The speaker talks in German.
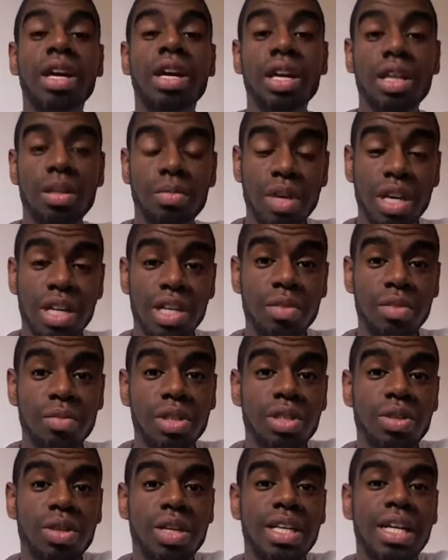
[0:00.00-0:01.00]
Ich mache
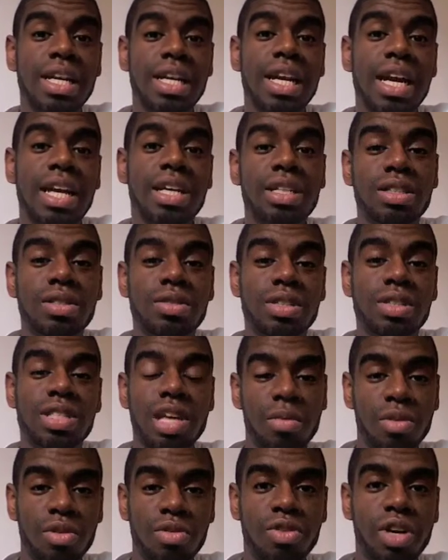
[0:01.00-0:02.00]
immer so eine kleine
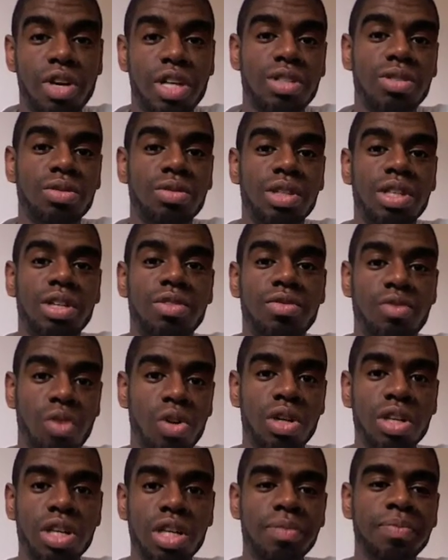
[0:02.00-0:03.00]
Zusammenfassung der
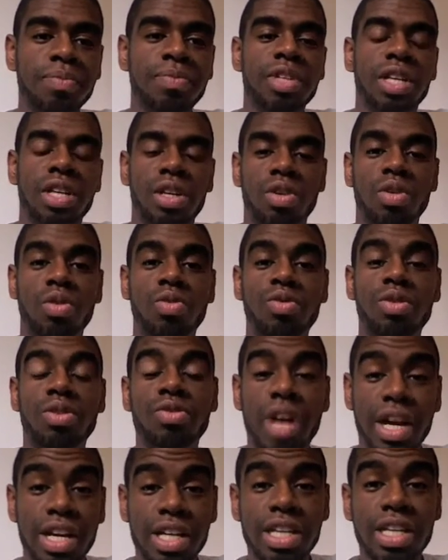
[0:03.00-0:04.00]
Woche und wir
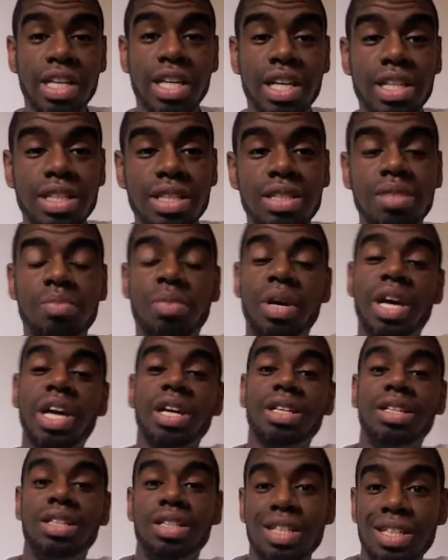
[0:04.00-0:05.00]
fangen jetzt
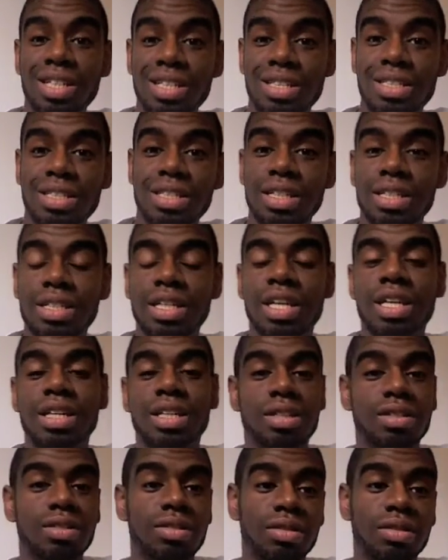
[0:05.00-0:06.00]
bei Dienstag an.
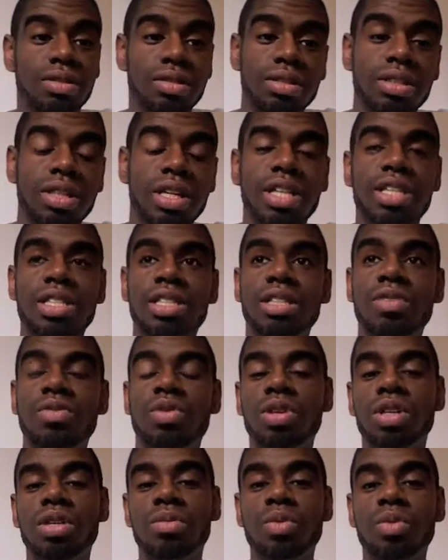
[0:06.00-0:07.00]
Also letzte
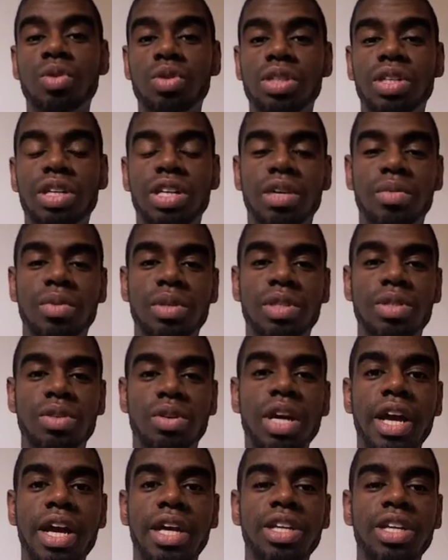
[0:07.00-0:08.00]
Woche Montag habe ich es
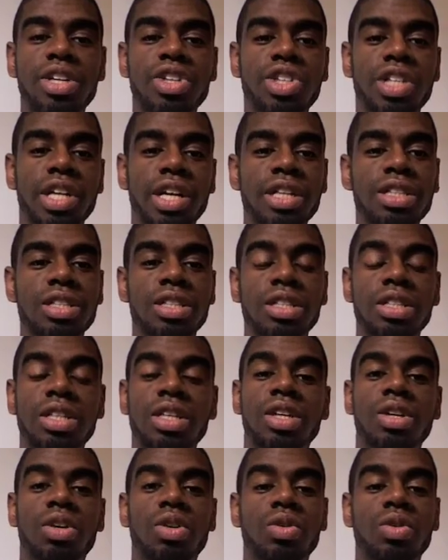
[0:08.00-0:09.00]
online gestellt
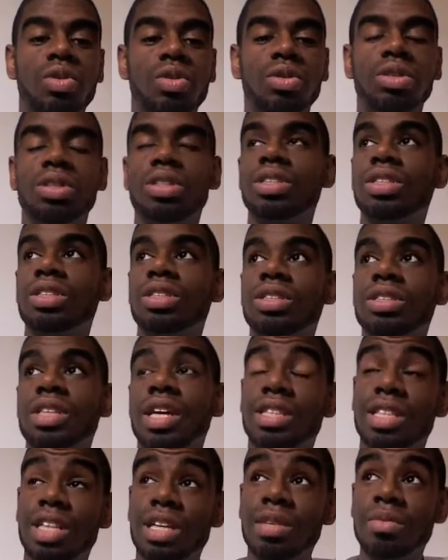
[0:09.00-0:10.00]
und
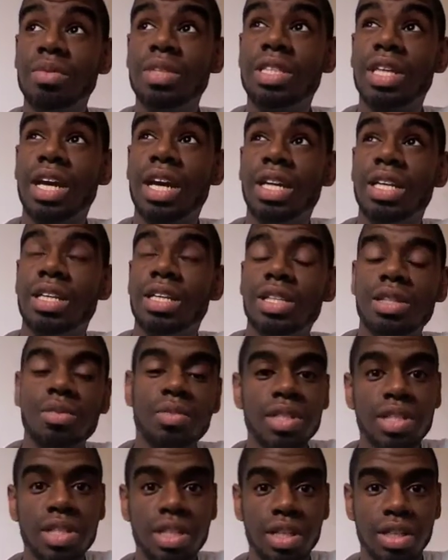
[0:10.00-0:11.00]
seitdem ist einiges
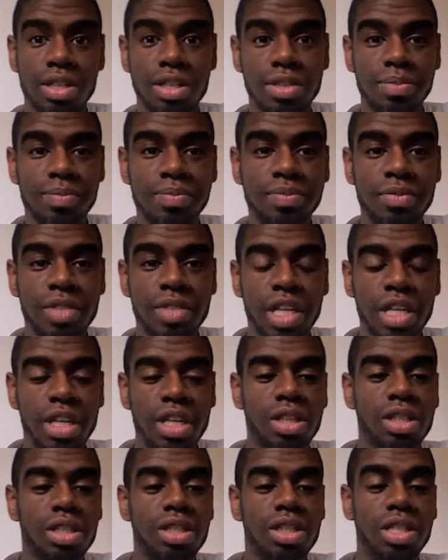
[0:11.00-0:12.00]
passiert.
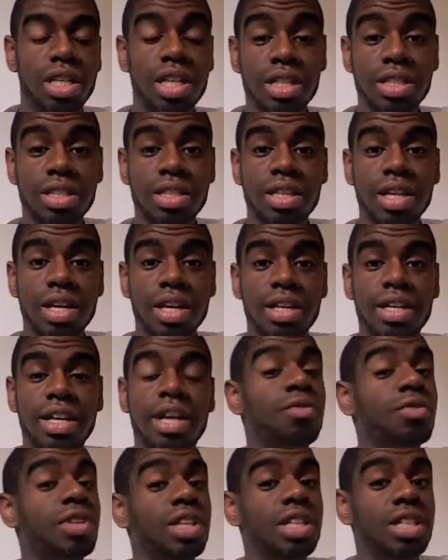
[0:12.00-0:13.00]
Dienstag
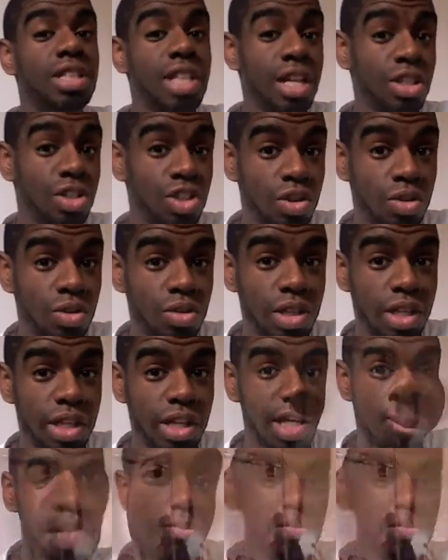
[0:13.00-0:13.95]
haben wir die Tanzstunde gehabt.